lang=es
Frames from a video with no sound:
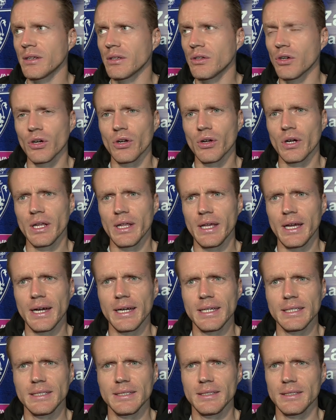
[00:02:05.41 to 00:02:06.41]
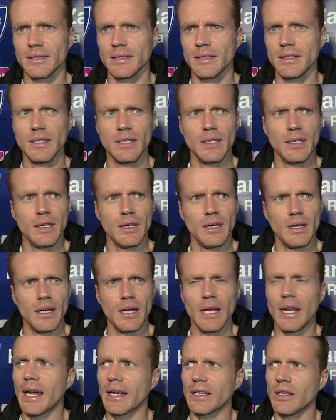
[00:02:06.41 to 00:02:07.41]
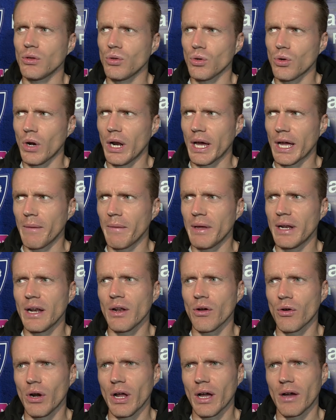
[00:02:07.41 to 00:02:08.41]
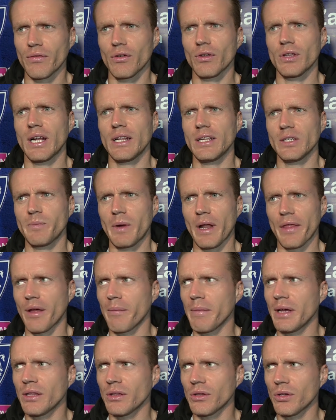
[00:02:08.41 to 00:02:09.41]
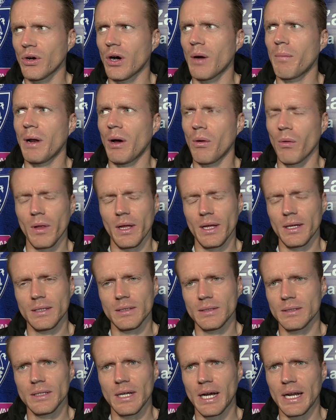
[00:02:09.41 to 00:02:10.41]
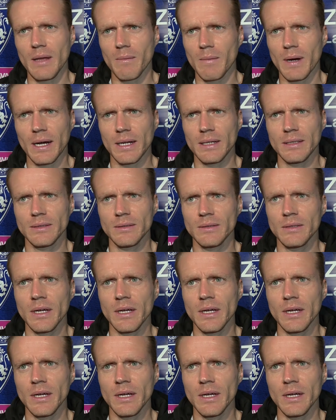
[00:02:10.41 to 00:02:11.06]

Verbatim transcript: Yo creo que ya es la actitud con la que vienen y con la que afrontan el desplazamiento, aplauden, animan.